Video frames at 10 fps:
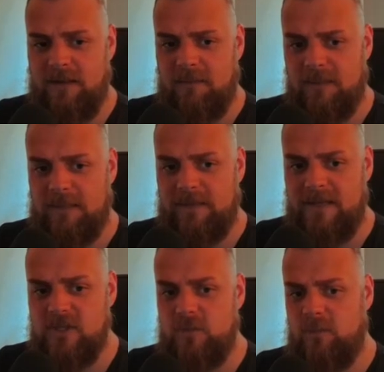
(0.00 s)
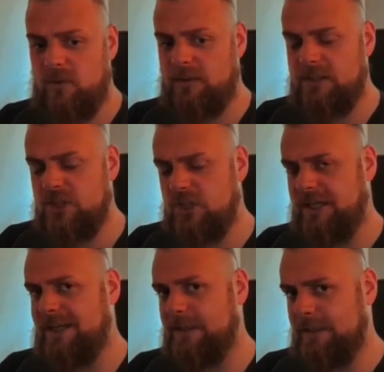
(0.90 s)
mit einem anspornenden
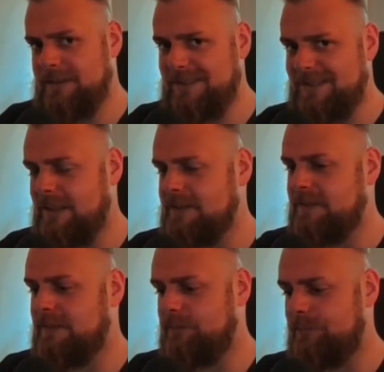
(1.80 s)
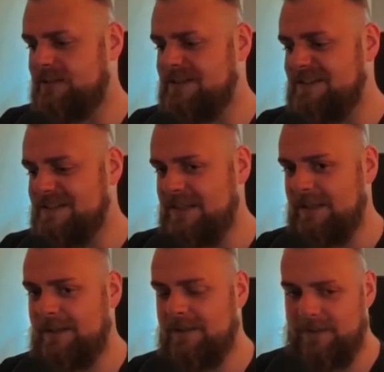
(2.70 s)
Scherei ist das Ganze natürlich
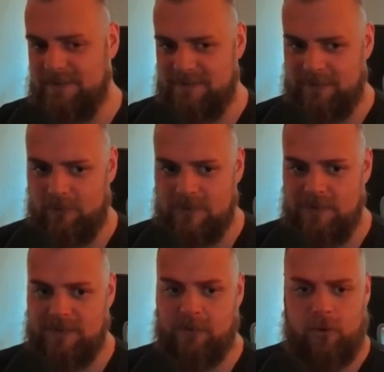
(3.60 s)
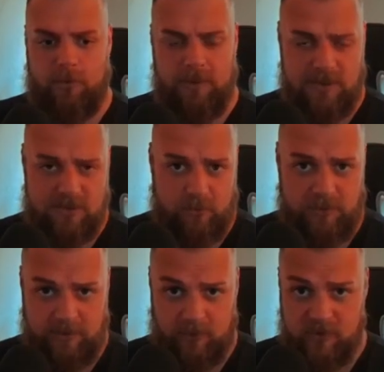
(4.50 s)
sehr, sehr nützlich in Kombination mit
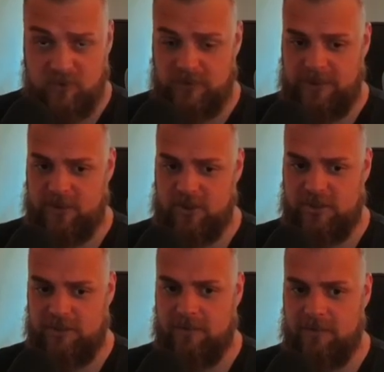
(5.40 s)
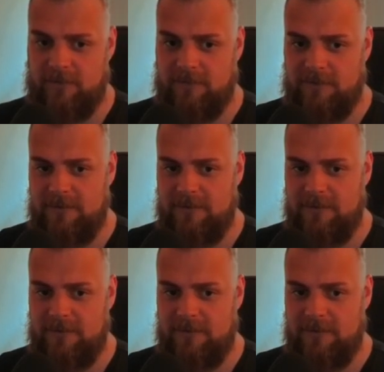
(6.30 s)
dem Gesundheitsstein. Ja?